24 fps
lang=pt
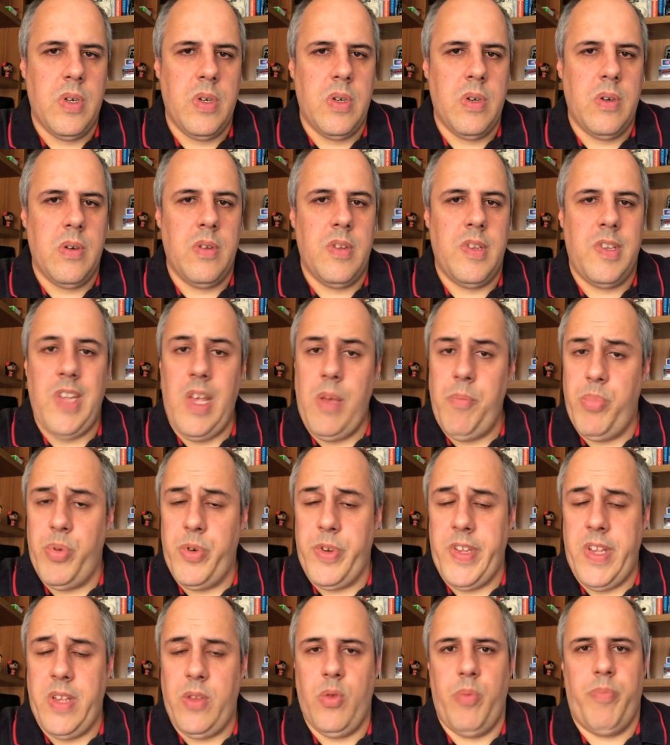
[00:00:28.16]

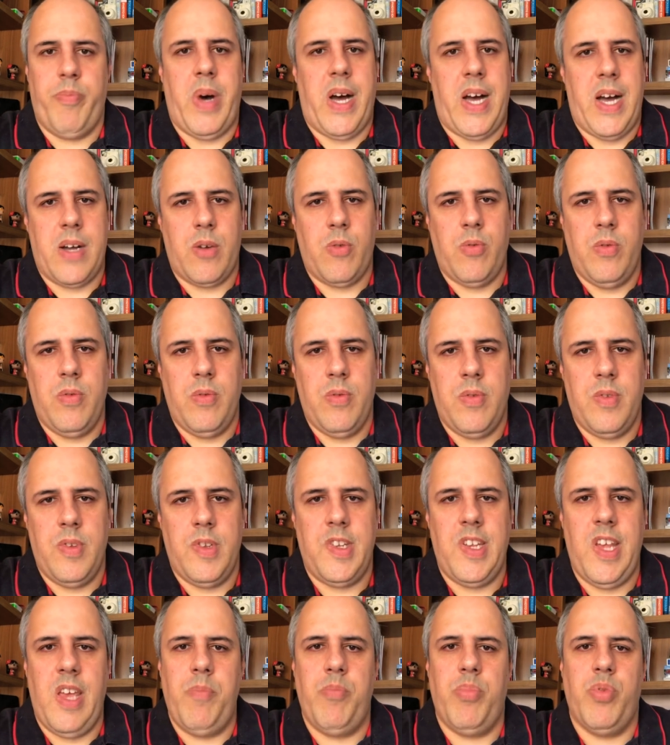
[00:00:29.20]
100% pago,
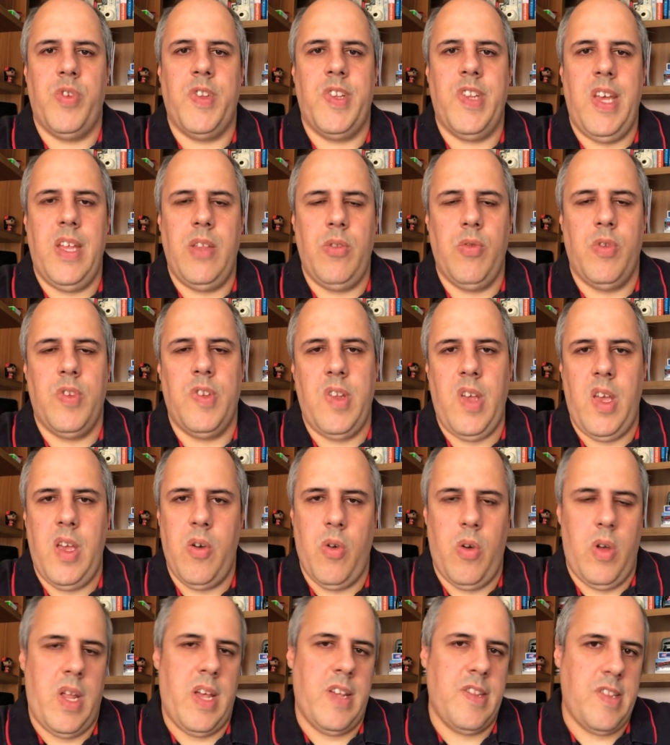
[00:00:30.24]
100% sem
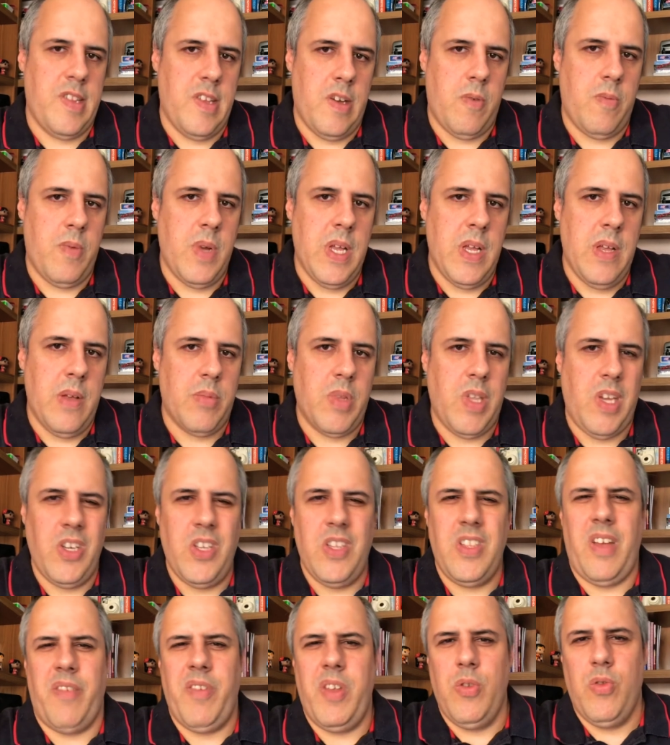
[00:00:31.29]
enrolação então a gente
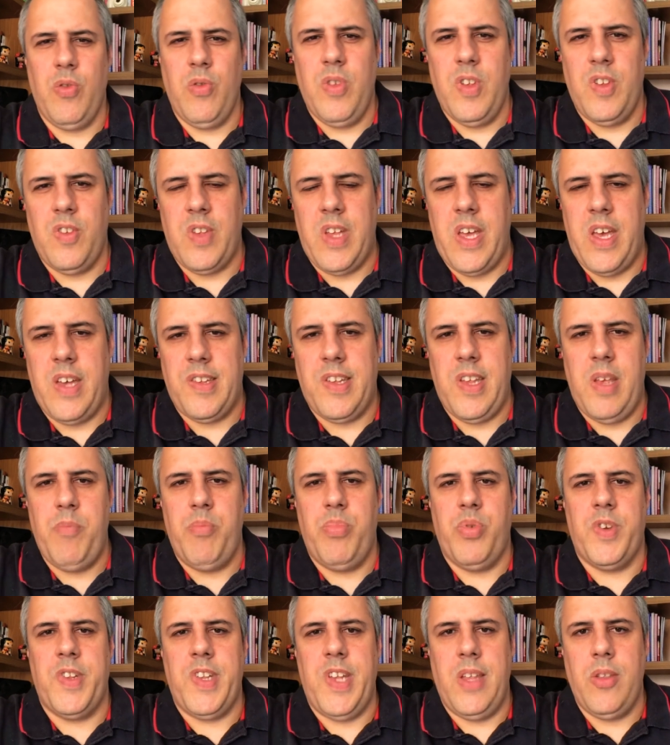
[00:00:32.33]
está vendo tudo isso, né?
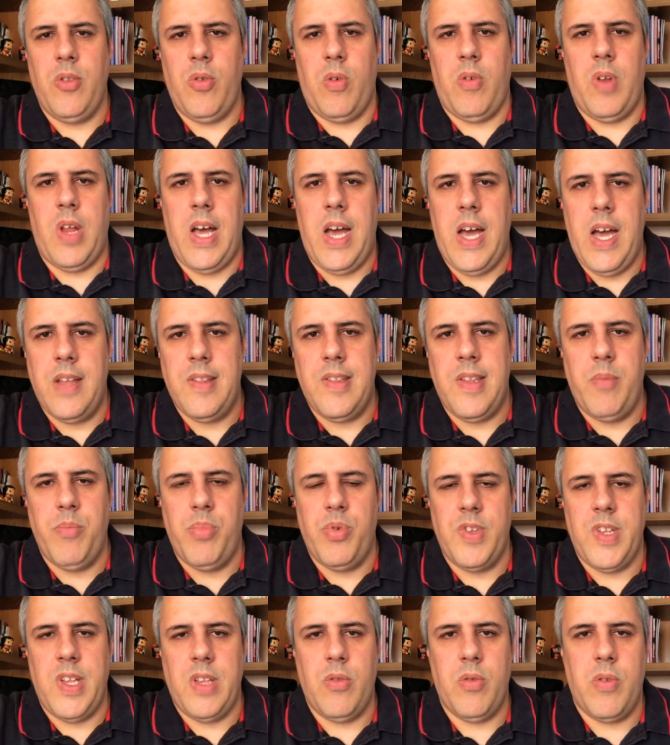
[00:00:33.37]
100% online,
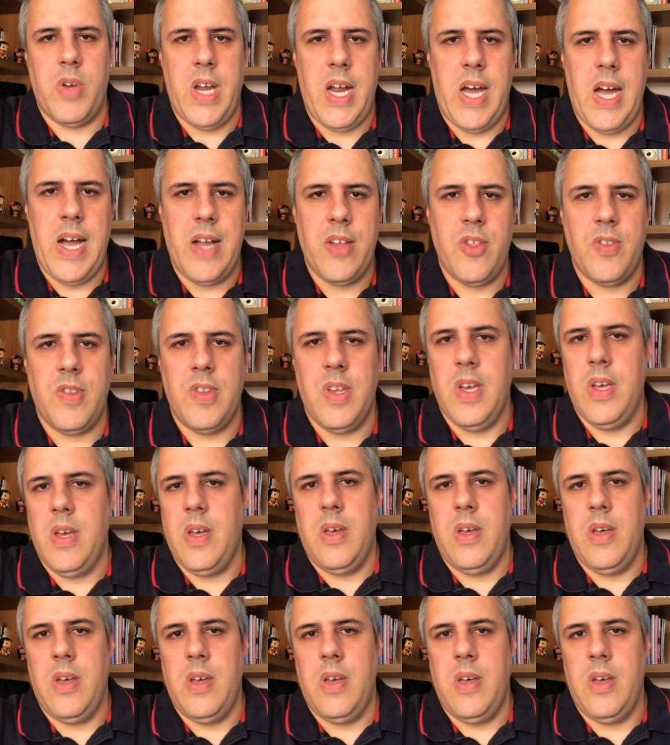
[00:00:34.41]
100% grátis.